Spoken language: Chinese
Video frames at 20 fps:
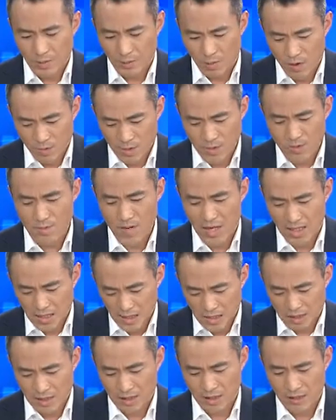我们每
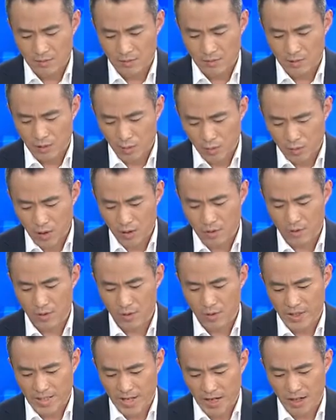一个人都要
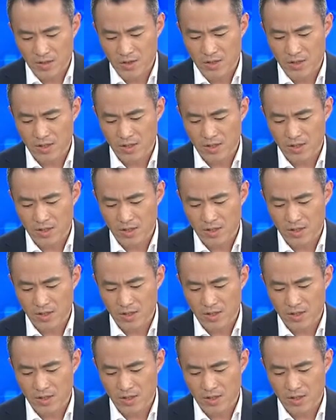用良